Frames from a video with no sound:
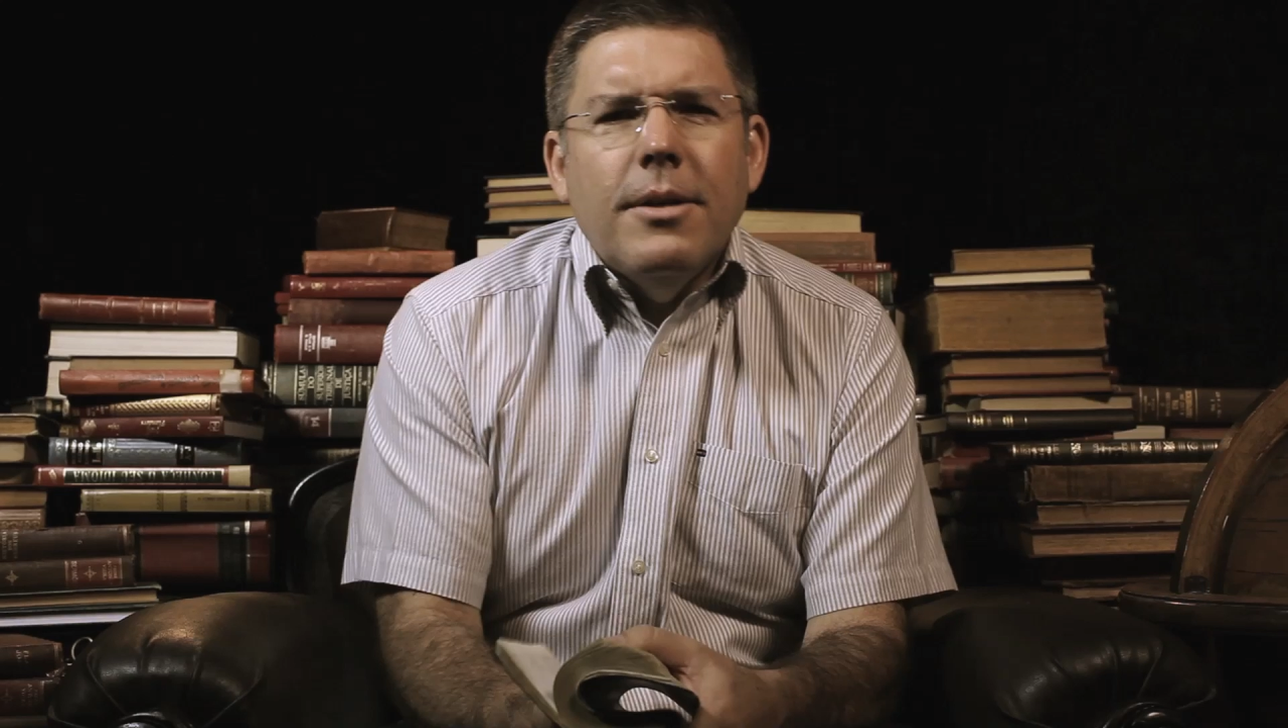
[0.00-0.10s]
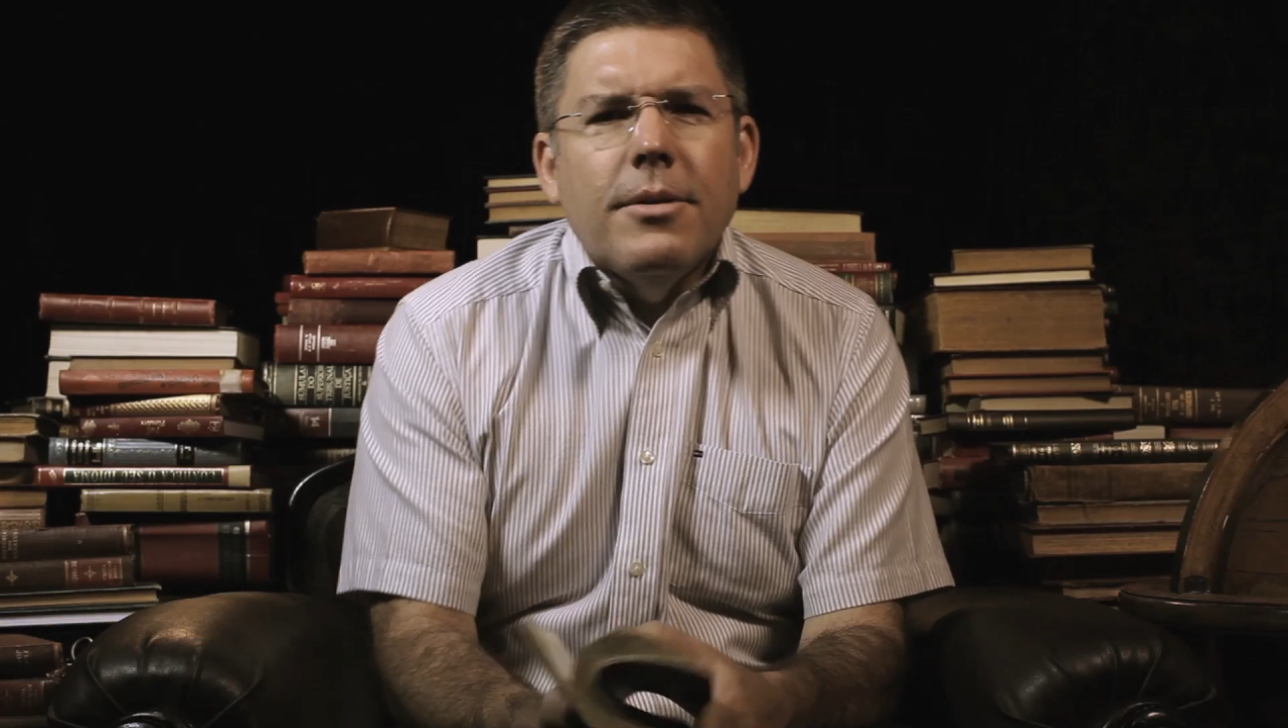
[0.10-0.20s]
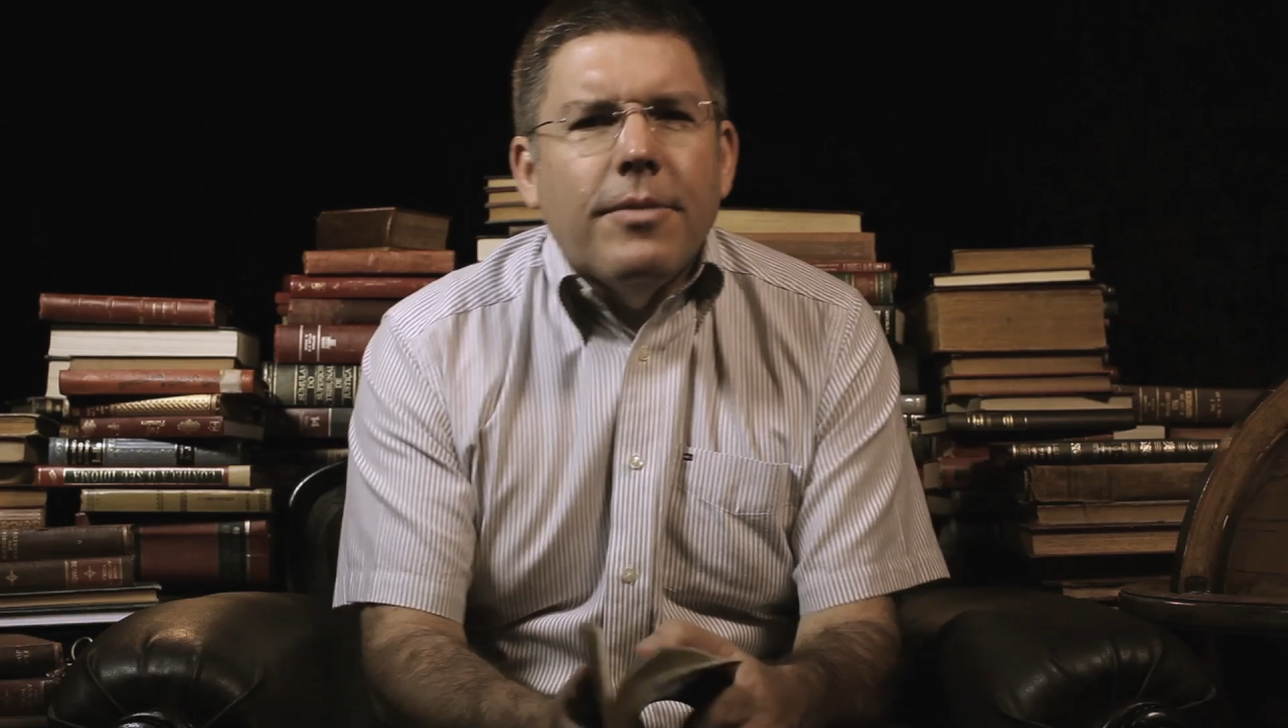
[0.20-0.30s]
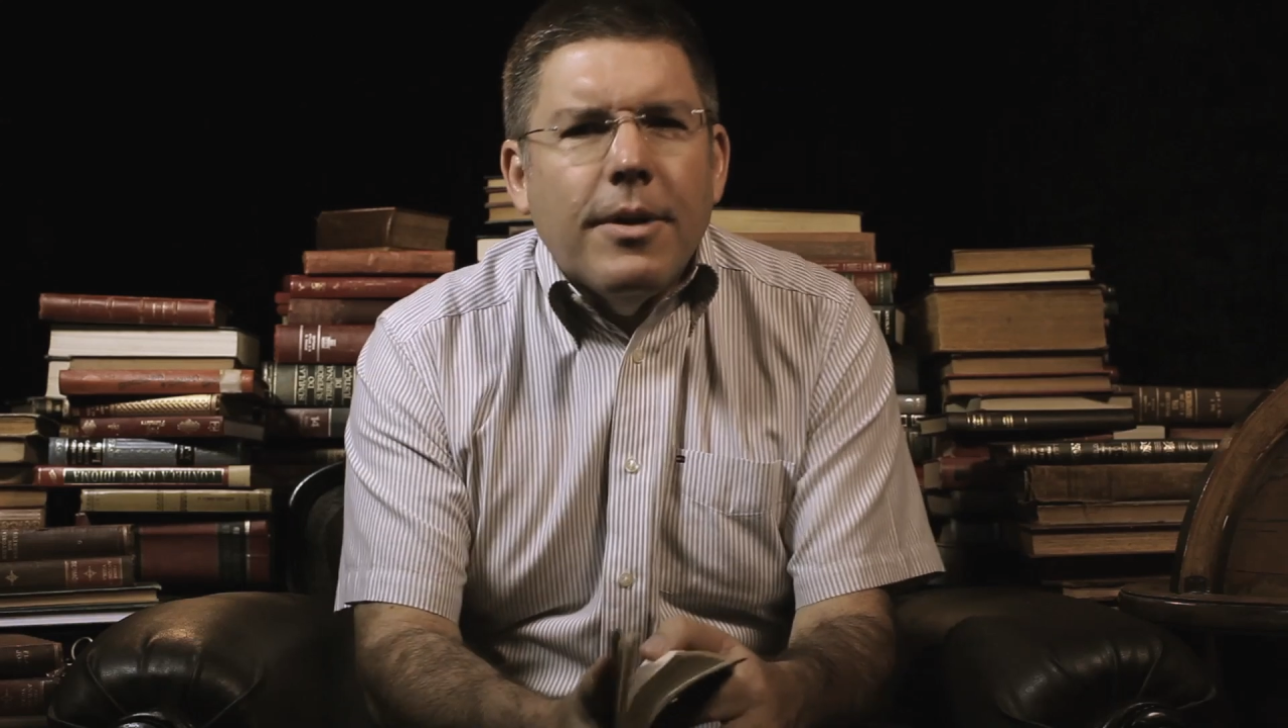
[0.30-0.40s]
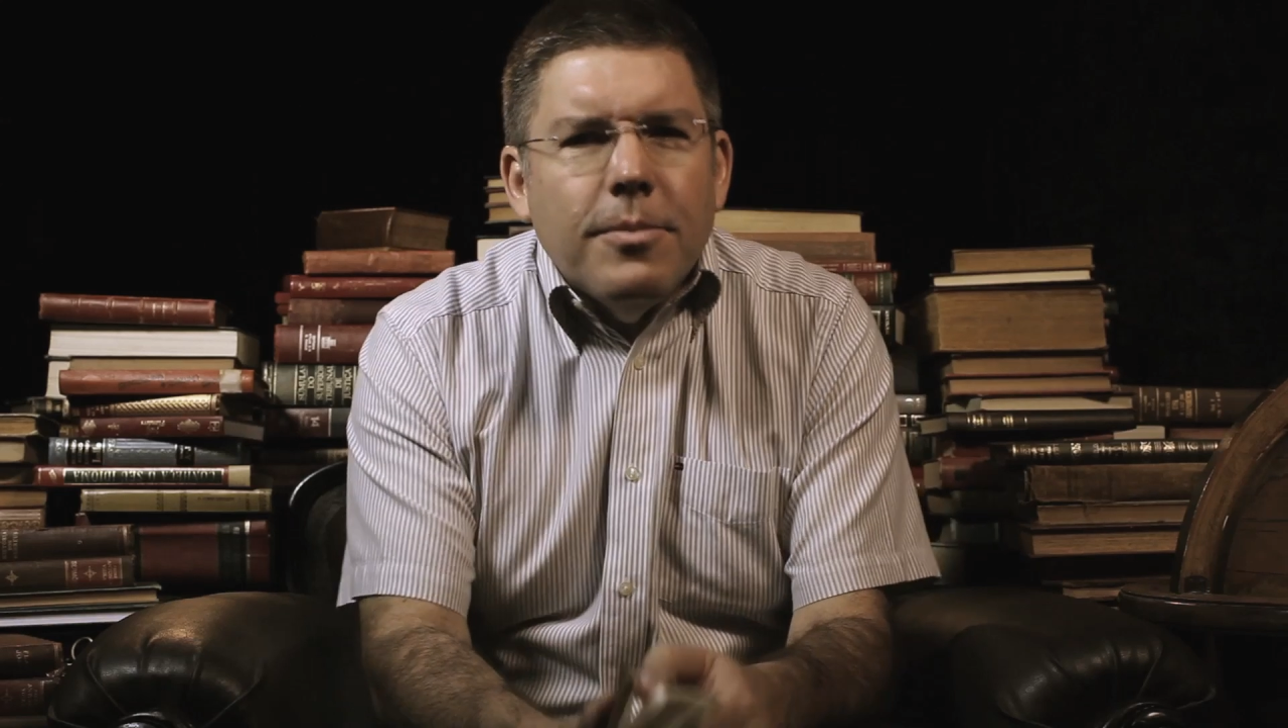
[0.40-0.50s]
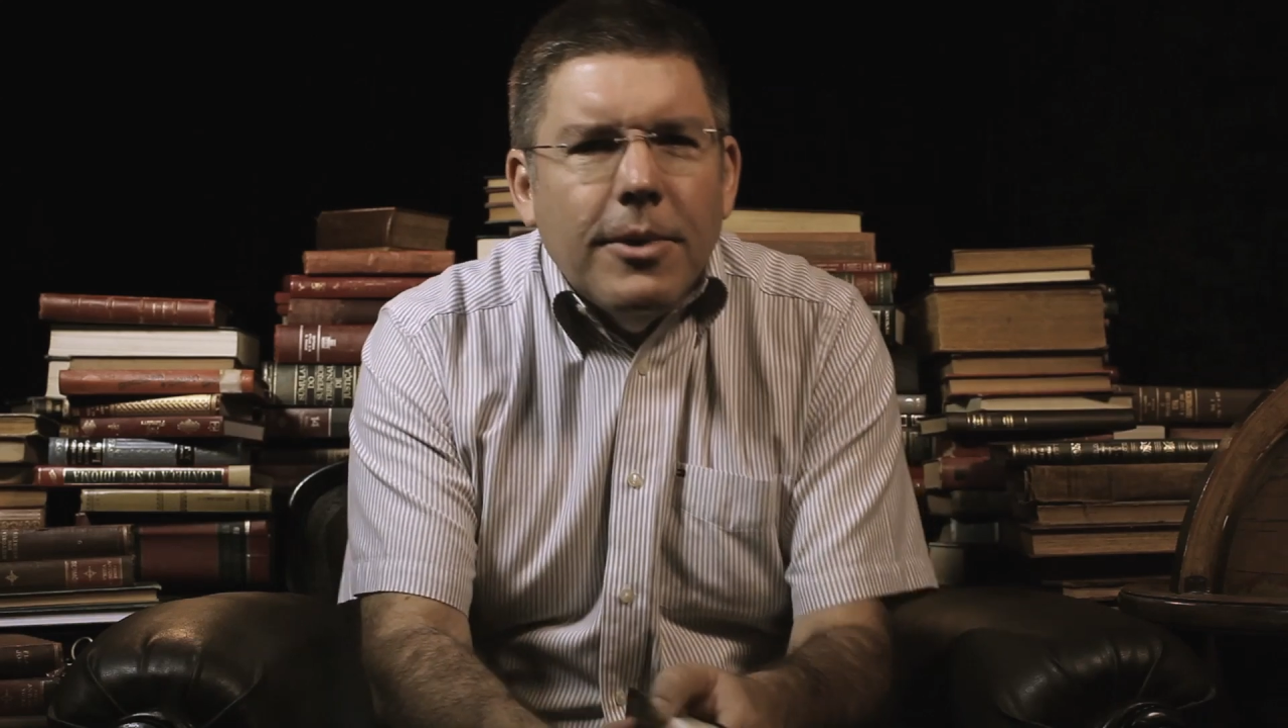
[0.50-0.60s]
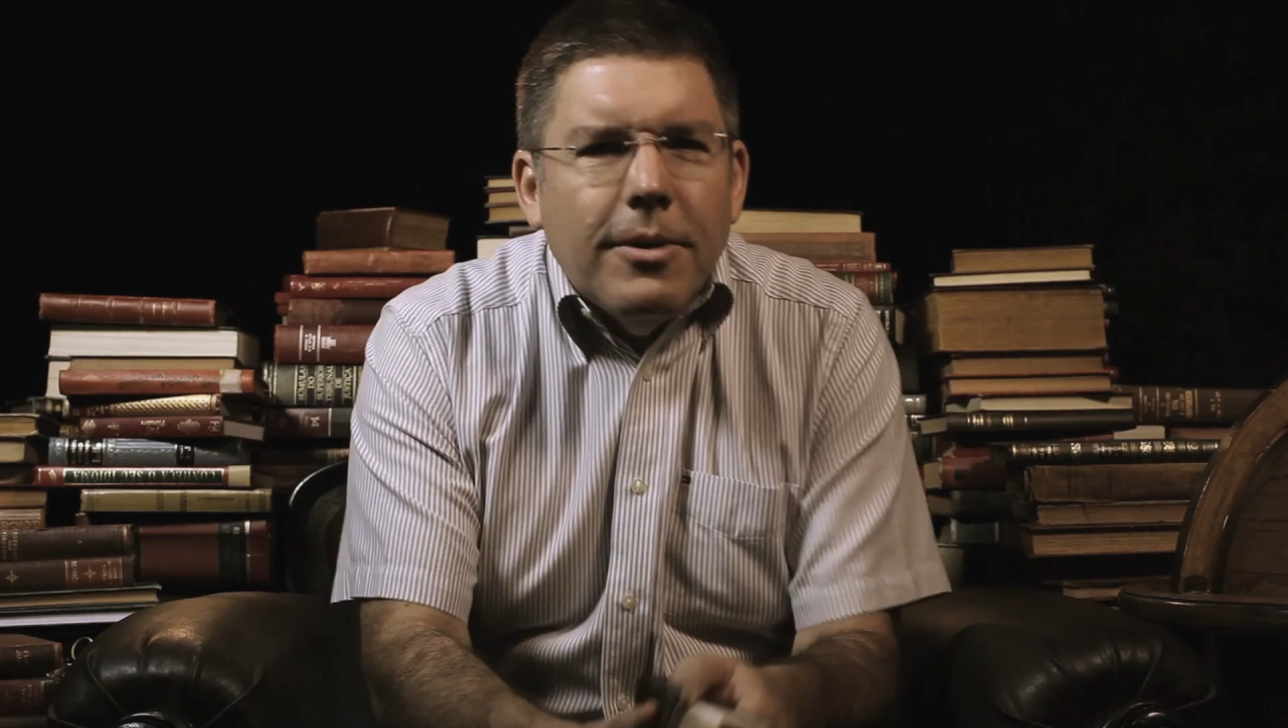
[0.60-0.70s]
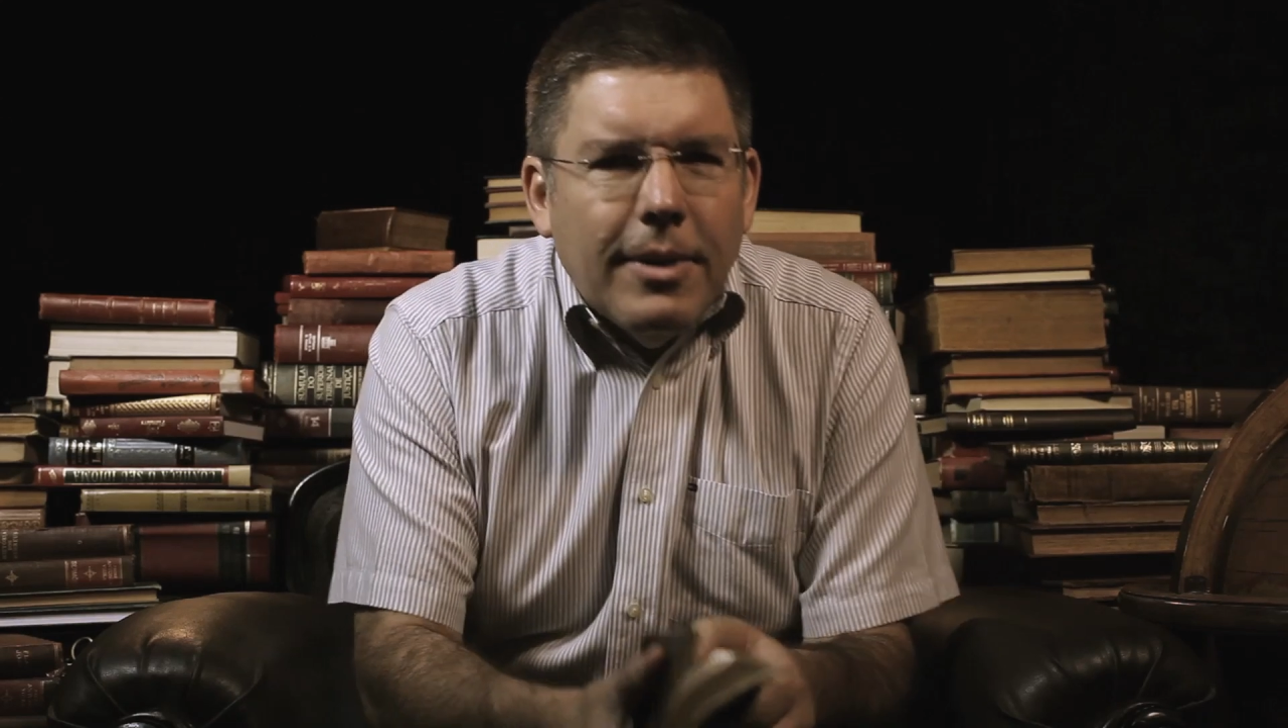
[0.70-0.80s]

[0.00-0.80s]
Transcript: isso faz muito